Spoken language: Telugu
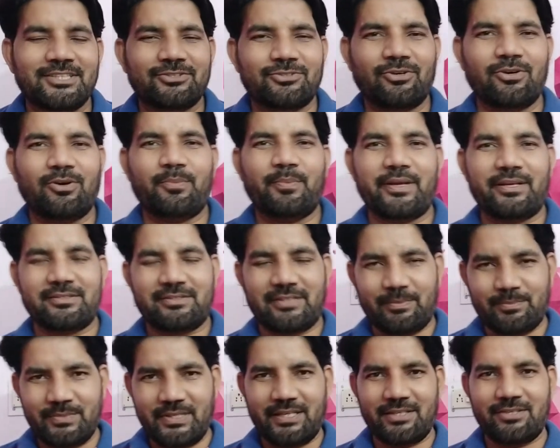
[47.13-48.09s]
సో మీకు
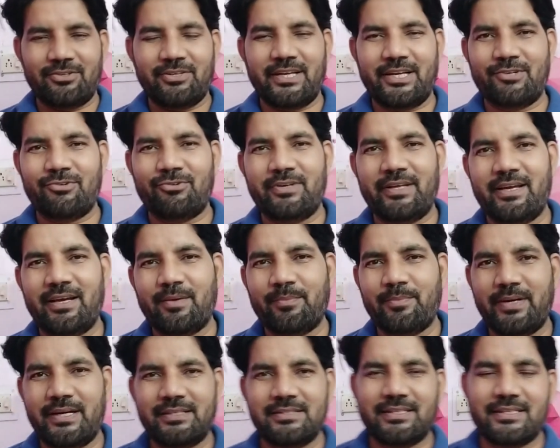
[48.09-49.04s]
సబ్జెక్ట్ డే టు డే
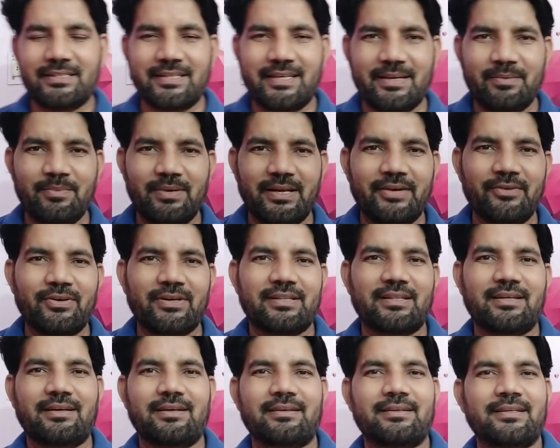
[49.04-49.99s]
అప్డేట్స్ అయితే ఏం లేవు
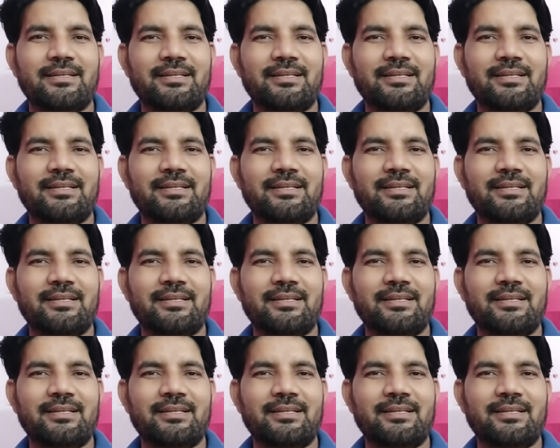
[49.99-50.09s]
కదా